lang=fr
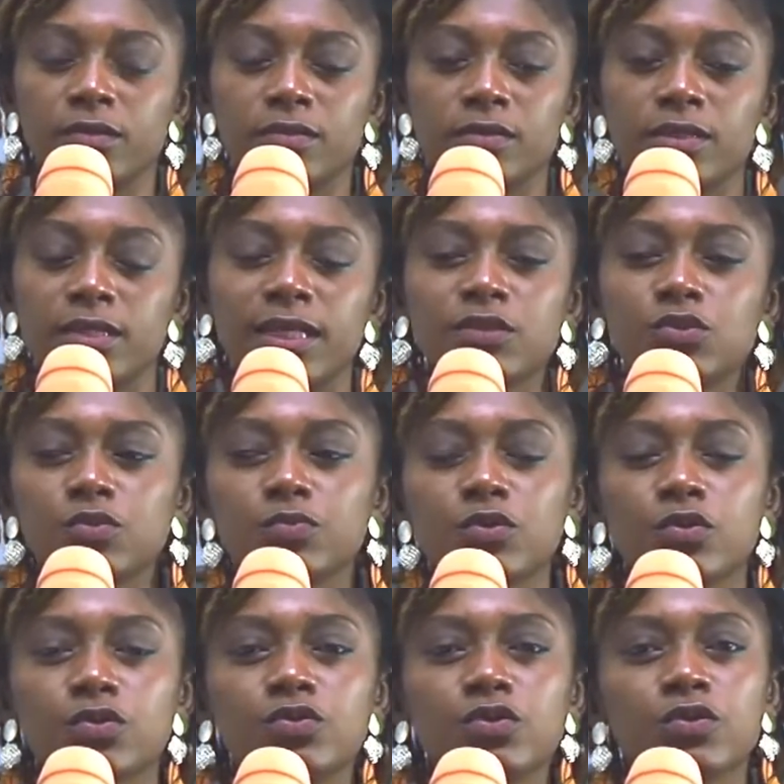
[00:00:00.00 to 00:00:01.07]
Donc c'est là que je me
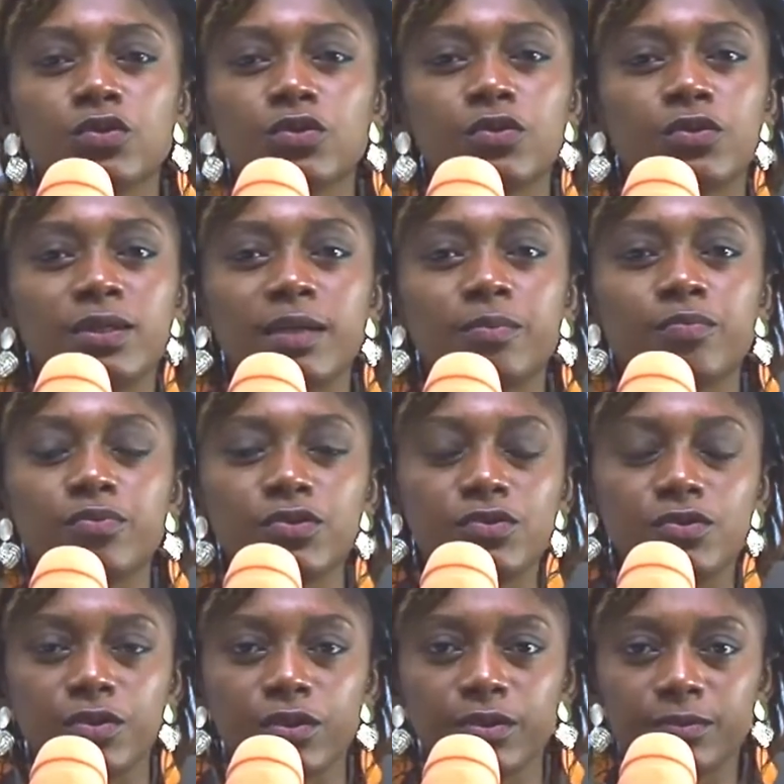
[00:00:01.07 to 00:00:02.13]
suis rendu compte qu'il y en a
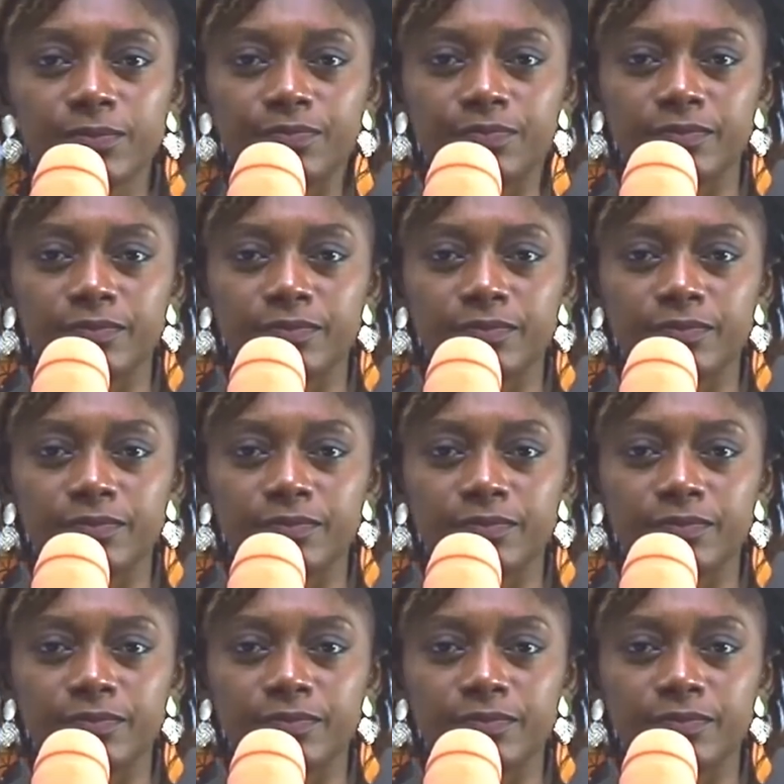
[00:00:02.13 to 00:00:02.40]
plusieurs